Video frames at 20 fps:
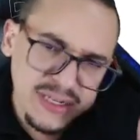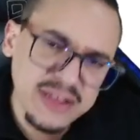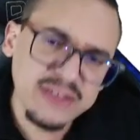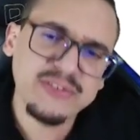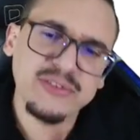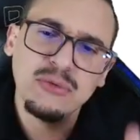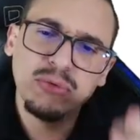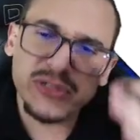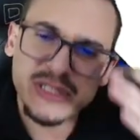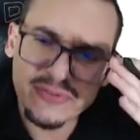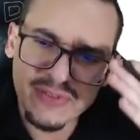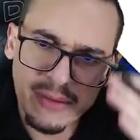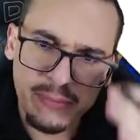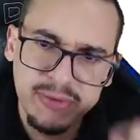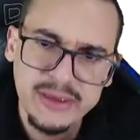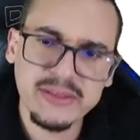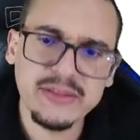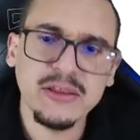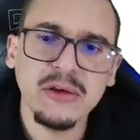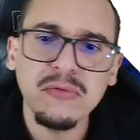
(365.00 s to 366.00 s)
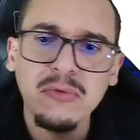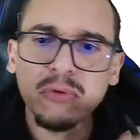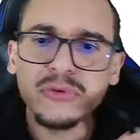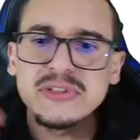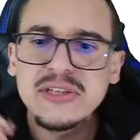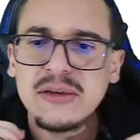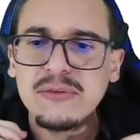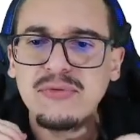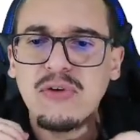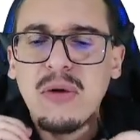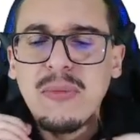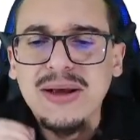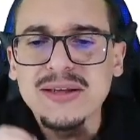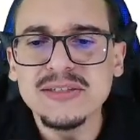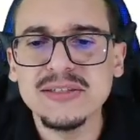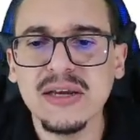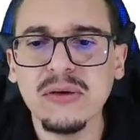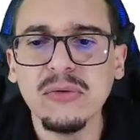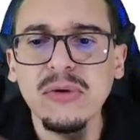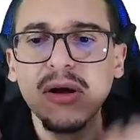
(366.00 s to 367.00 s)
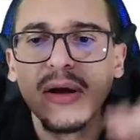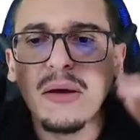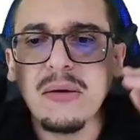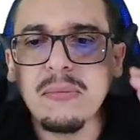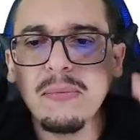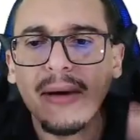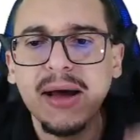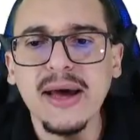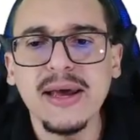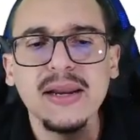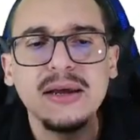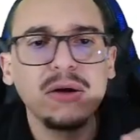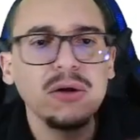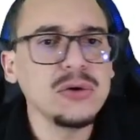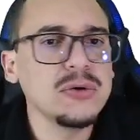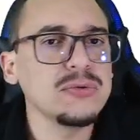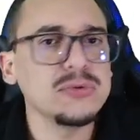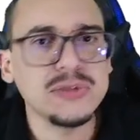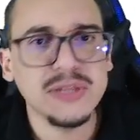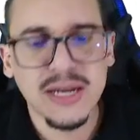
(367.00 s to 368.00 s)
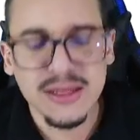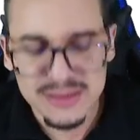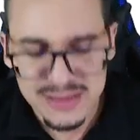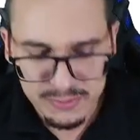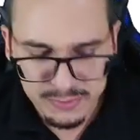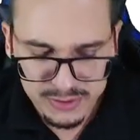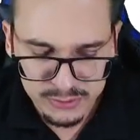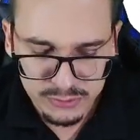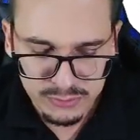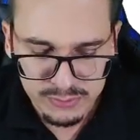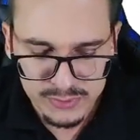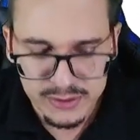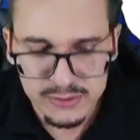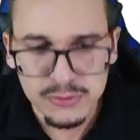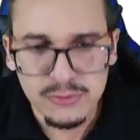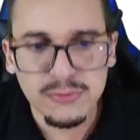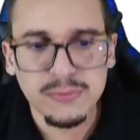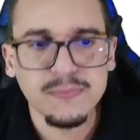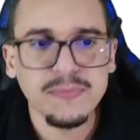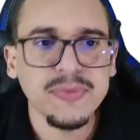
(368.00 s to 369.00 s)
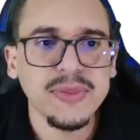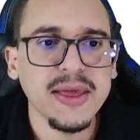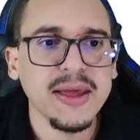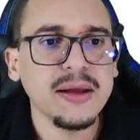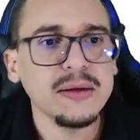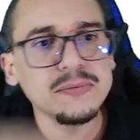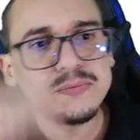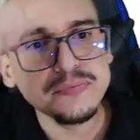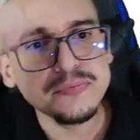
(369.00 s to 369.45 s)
e exclusivamente eu vou usar a informação para o tratamento médico. Tá?